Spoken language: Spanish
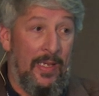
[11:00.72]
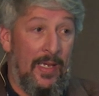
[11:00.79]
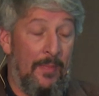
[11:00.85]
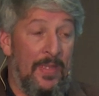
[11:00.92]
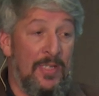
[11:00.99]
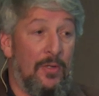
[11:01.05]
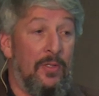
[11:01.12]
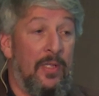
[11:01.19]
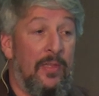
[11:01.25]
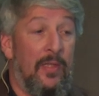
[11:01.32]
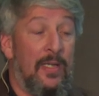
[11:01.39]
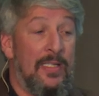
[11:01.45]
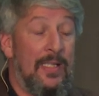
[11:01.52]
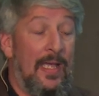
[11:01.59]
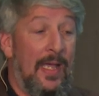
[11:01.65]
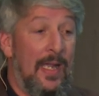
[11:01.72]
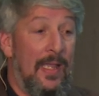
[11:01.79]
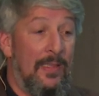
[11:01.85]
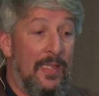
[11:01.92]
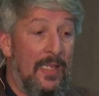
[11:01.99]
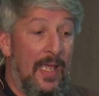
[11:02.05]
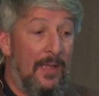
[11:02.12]
Mis condiciones de
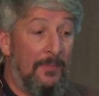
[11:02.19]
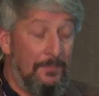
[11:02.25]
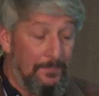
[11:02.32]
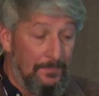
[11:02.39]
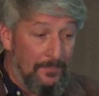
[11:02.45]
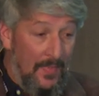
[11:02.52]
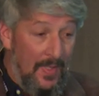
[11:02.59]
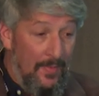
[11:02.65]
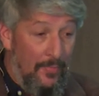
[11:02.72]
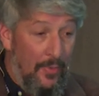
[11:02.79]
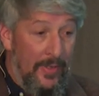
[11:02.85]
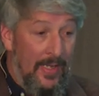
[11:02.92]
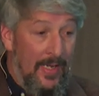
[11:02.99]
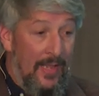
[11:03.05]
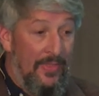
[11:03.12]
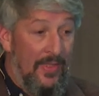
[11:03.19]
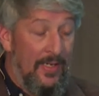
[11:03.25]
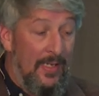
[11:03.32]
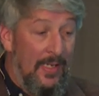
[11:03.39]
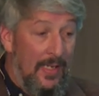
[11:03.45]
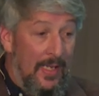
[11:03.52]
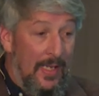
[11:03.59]
garantía pueden hacer